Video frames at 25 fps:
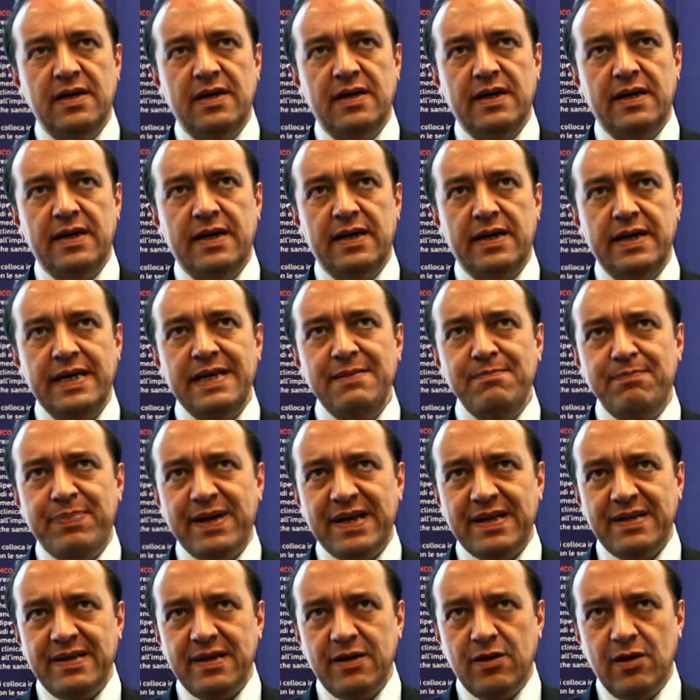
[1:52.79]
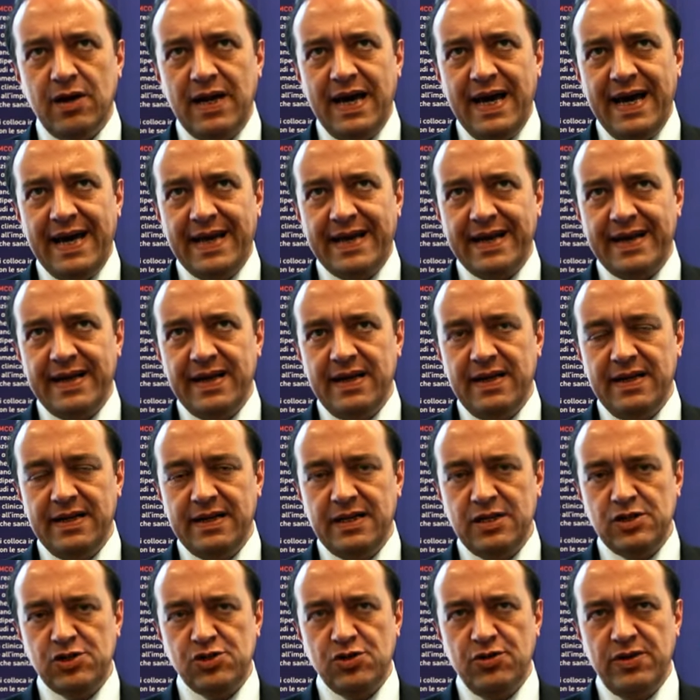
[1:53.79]
Eh, in particolare le
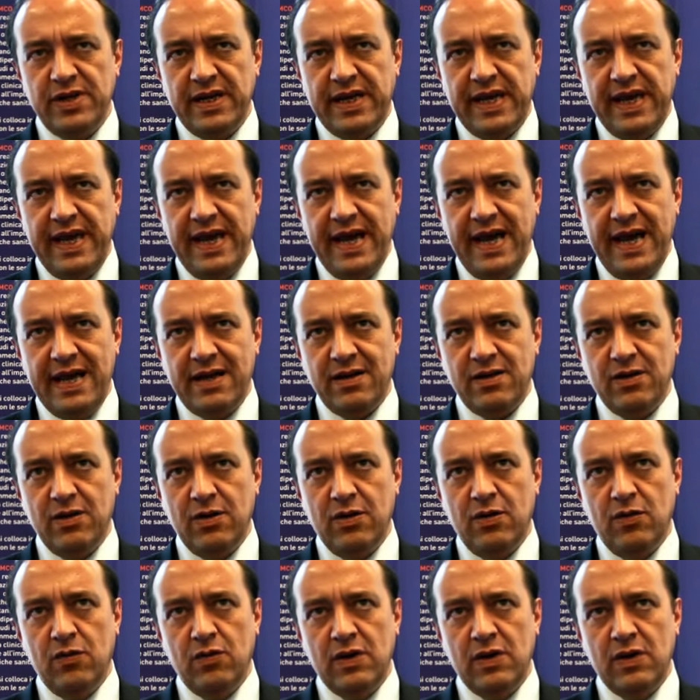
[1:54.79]
regioni che hanno